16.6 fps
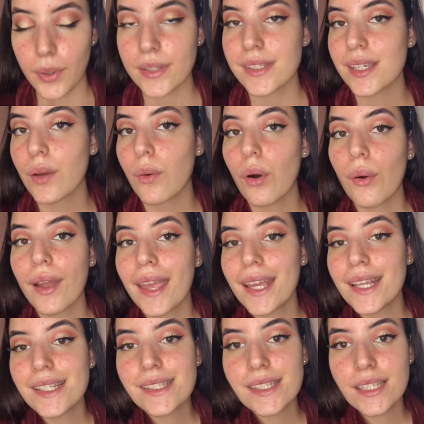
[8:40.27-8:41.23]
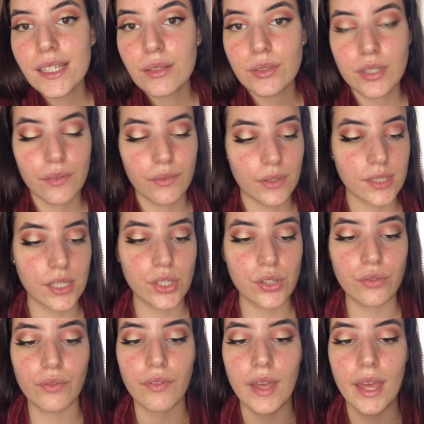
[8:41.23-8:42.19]
ser qualquer cílios que você
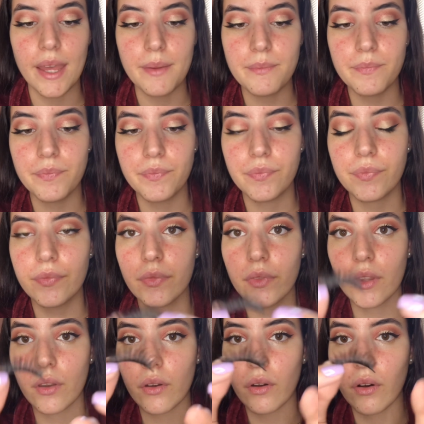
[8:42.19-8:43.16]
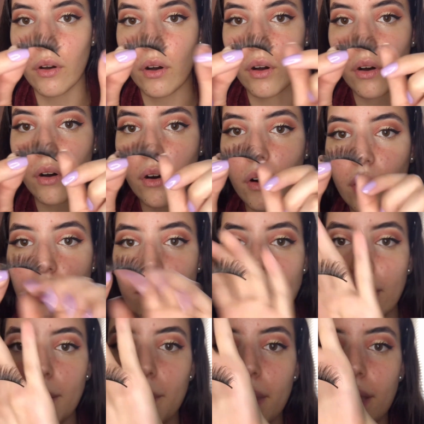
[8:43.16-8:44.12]
tiver. Ó, olha o tamanho